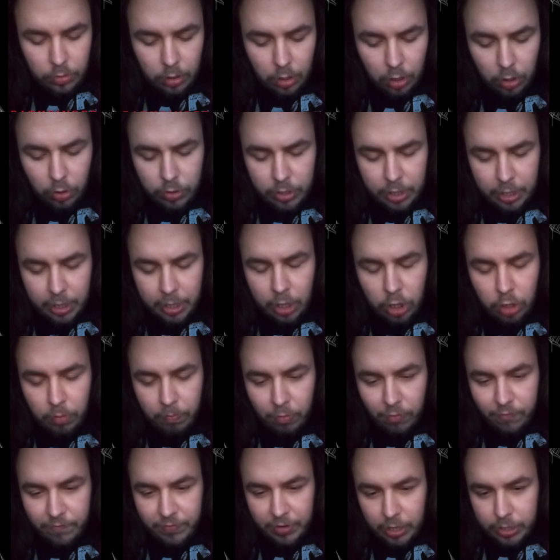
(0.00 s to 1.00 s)
o jakich
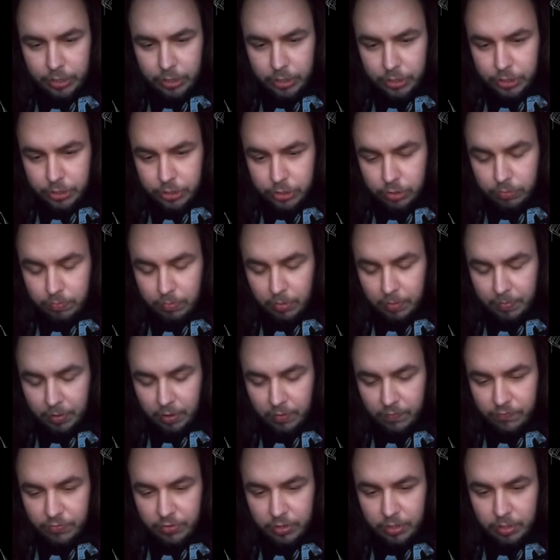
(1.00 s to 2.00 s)
opowiedzieć, to
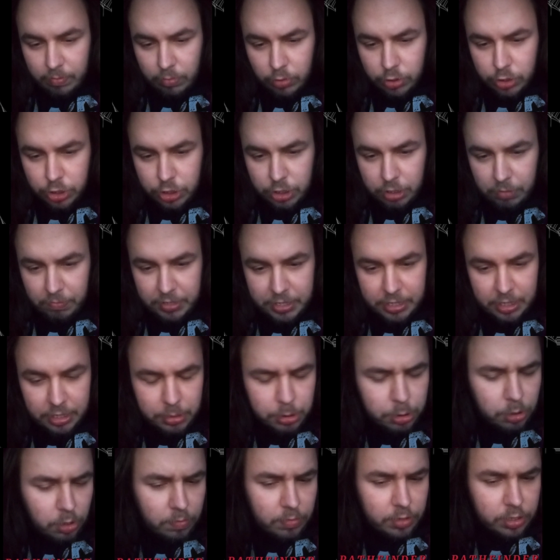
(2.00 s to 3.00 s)
naprawdę możecie pisać
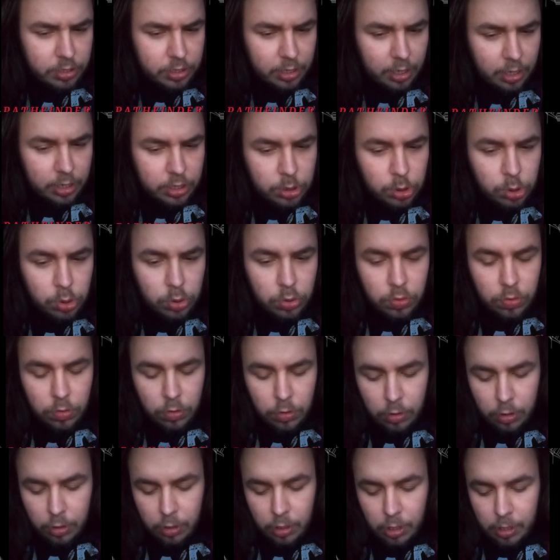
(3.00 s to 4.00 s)
w komentarzu,
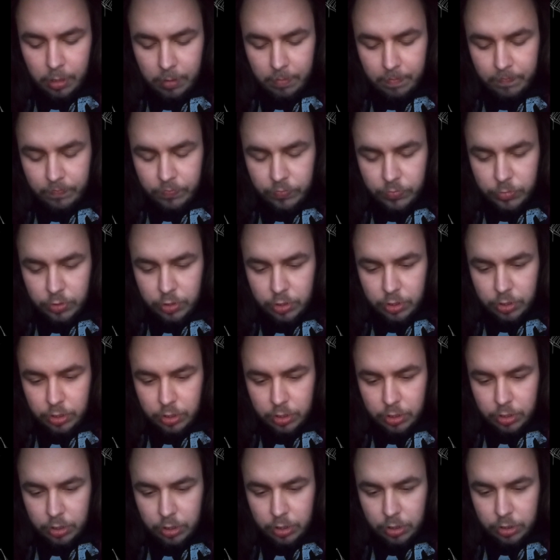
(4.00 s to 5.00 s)

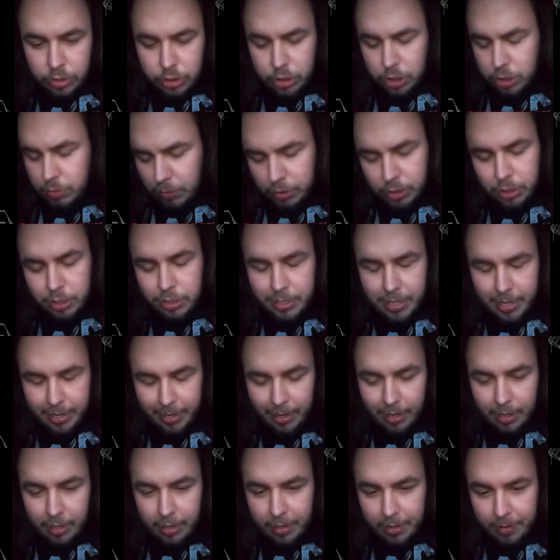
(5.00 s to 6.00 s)
e, czy też właśnie
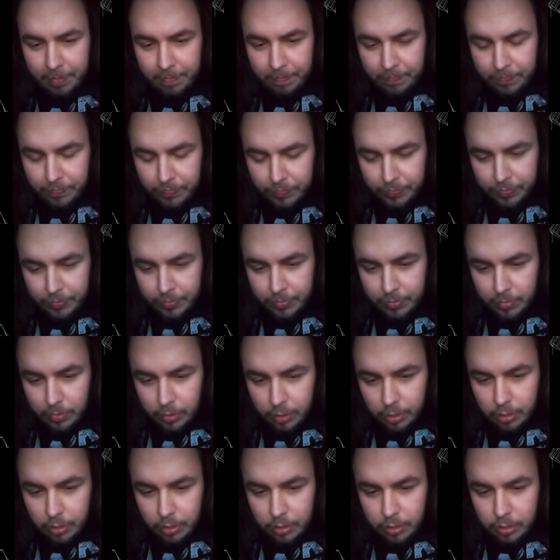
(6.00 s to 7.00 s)
seriale.
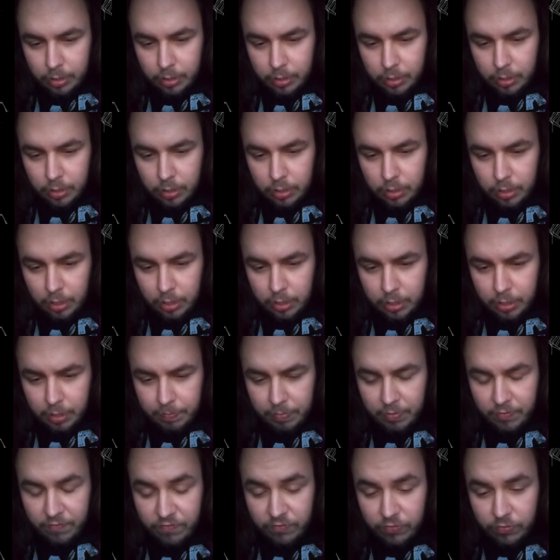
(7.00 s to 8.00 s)
E, ja na
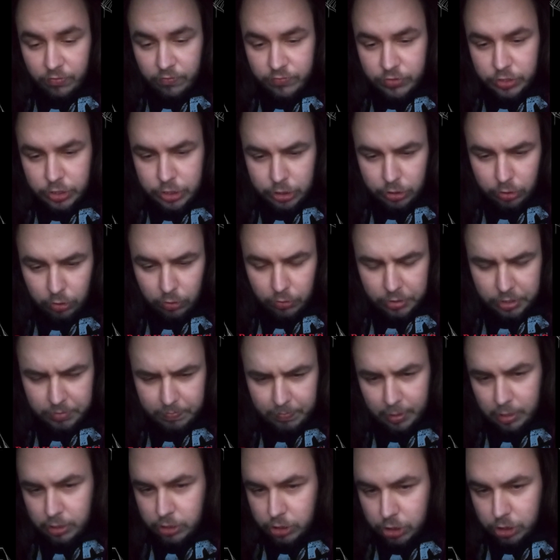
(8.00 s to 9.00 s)
pewno wszystko
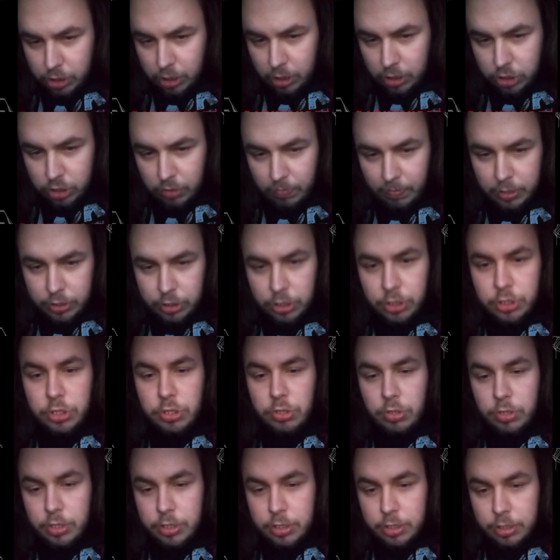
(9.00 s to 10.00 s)
rozpatrzę i zobaczę, czy
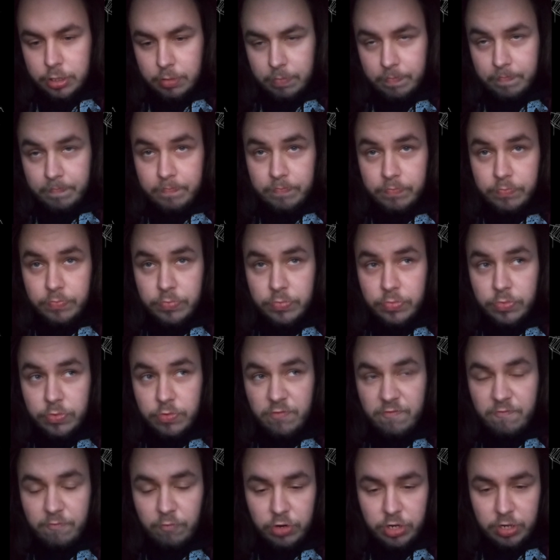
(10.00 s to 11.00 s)
to jest
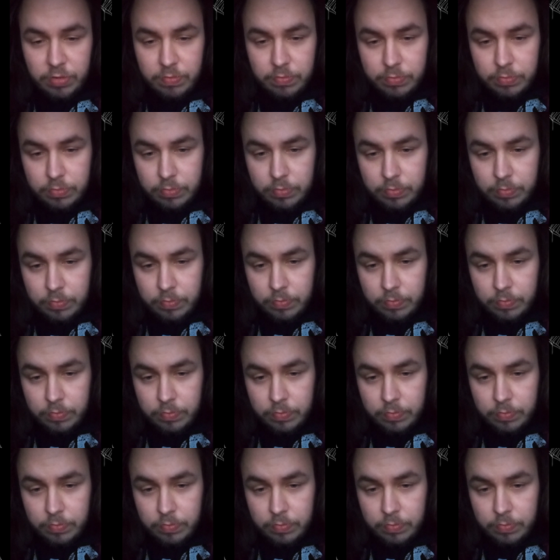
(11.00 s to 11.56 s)
mm, w moim